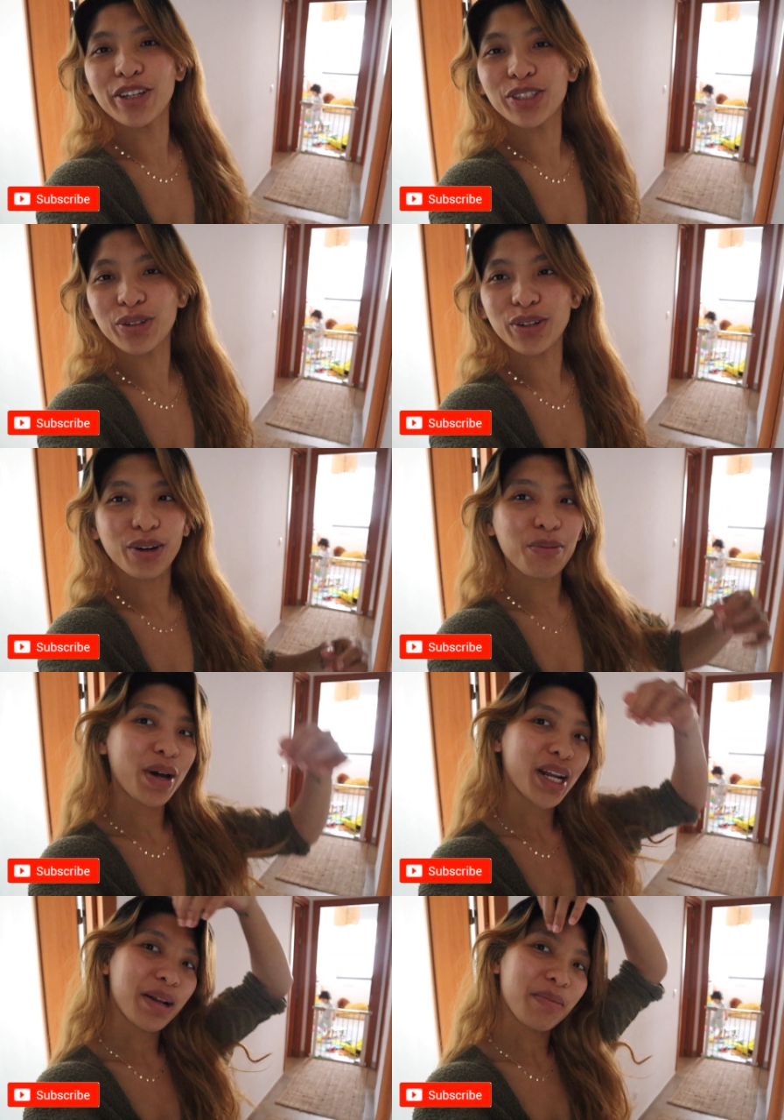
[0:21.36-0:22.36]
yung tsura ko
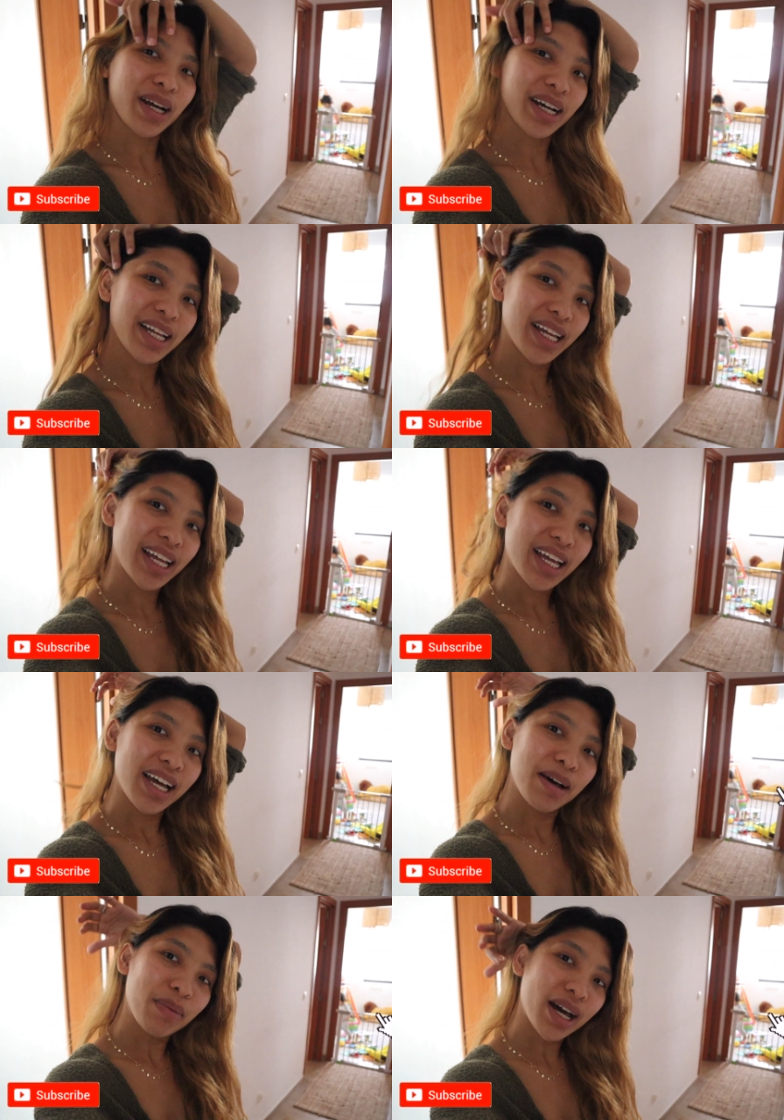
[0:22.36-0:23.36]
para naman,
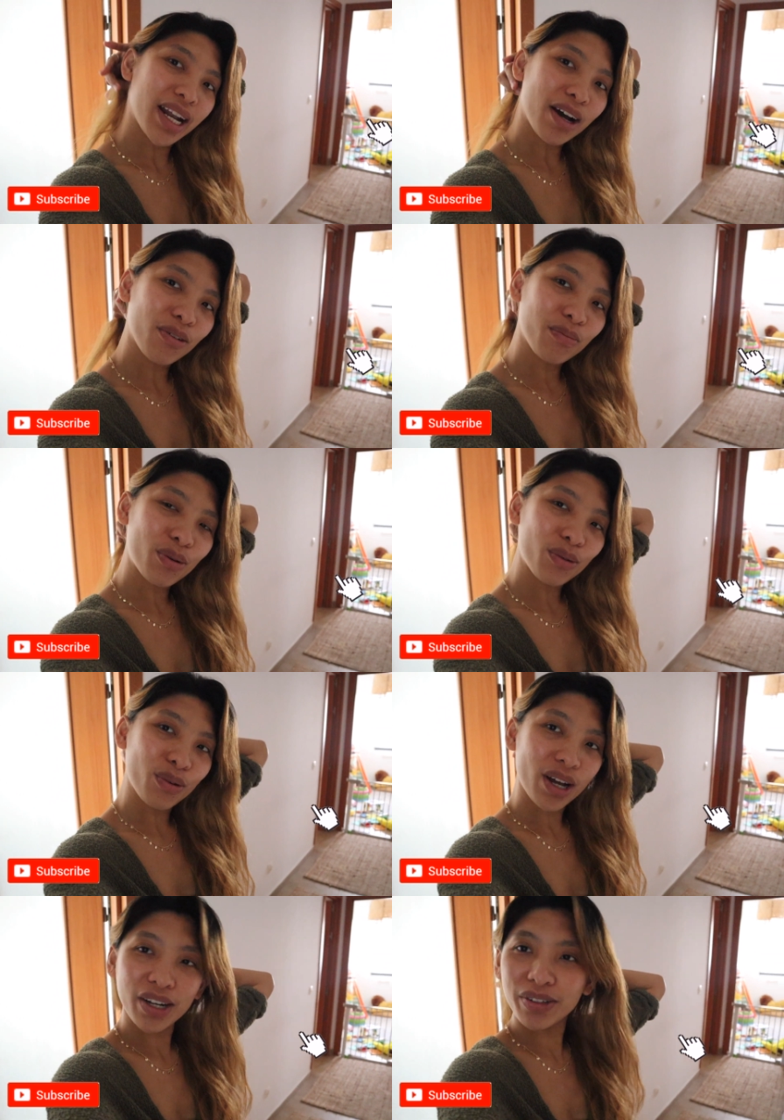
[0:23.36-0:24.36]
para akong
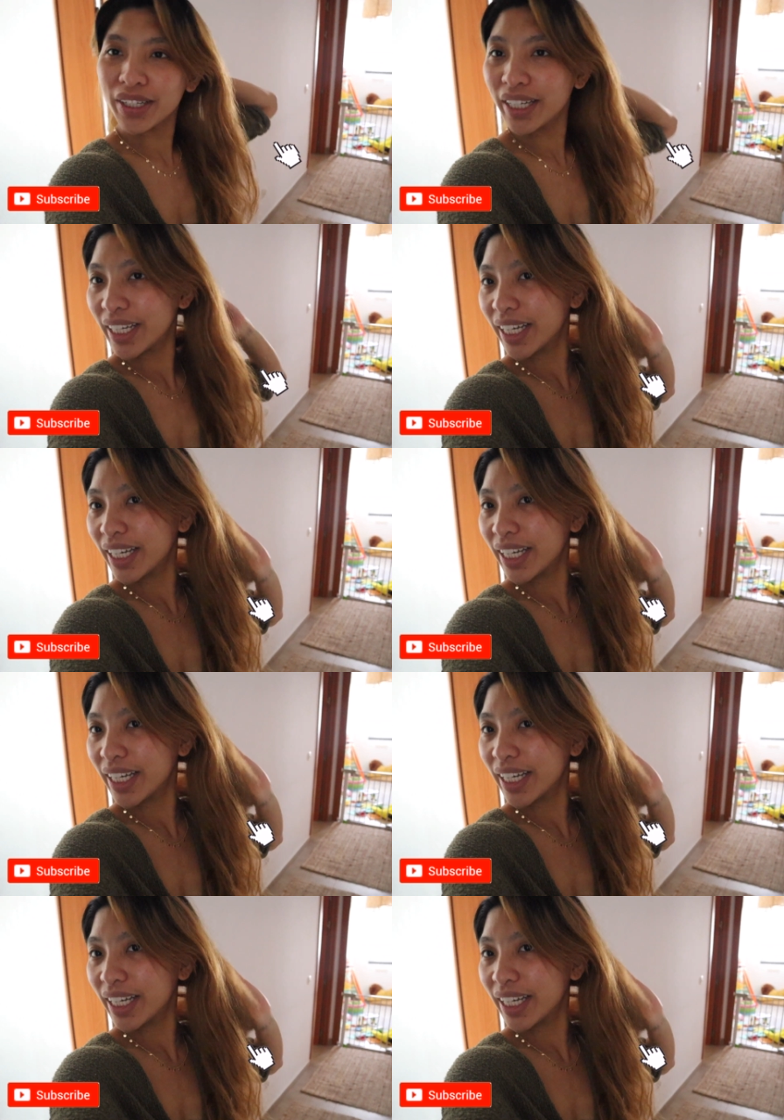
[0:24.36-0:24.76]
bruha. Oy,